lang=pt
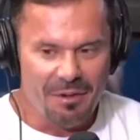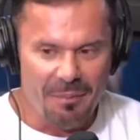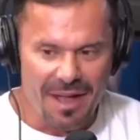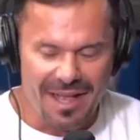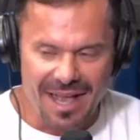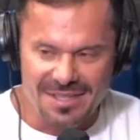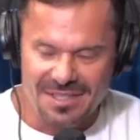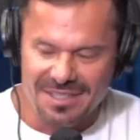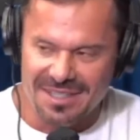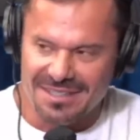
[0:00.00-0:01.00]
uma
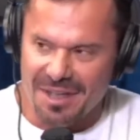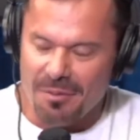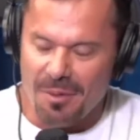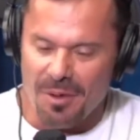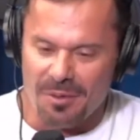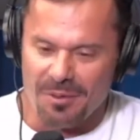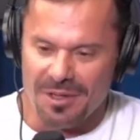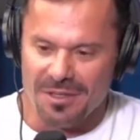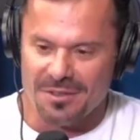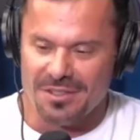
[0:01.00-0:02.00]
caixa de Nescau Ball com um
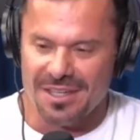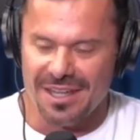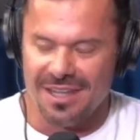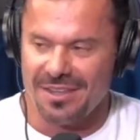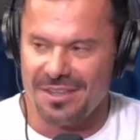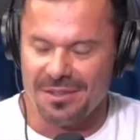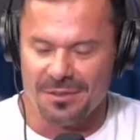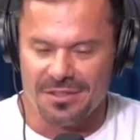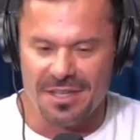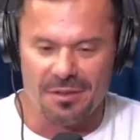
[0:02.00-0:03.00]
litro de leite e não sei